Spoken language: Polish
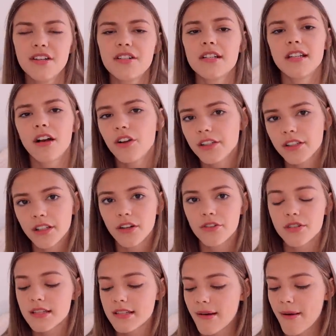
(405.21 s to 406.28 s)
Jeszcze z tego nigdy nie
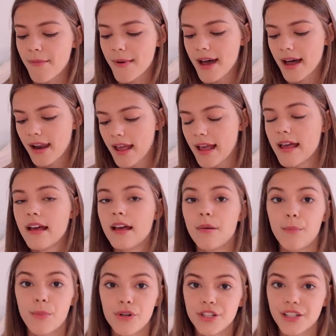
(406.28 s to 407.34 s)
korzystałam, ale
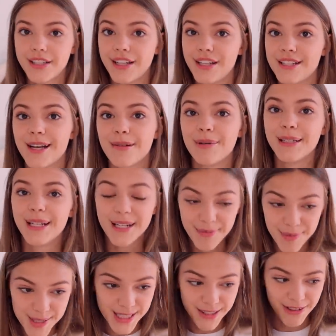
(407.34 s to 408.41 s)
może kiedyś jak będę
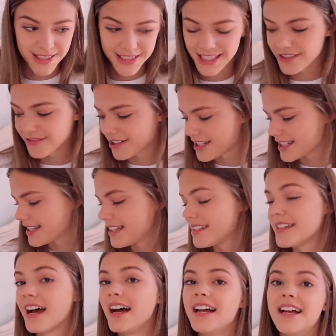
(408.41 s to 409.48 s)
repostować jakieś Wasze
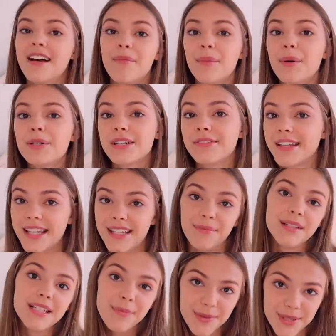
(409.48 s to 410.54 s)
zdjęcia, może wtedy
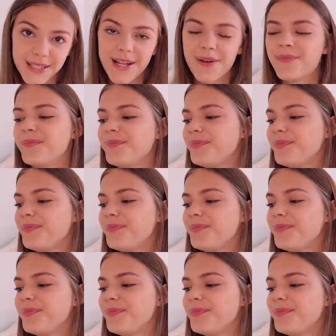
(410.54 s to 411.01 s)
mi się przyda.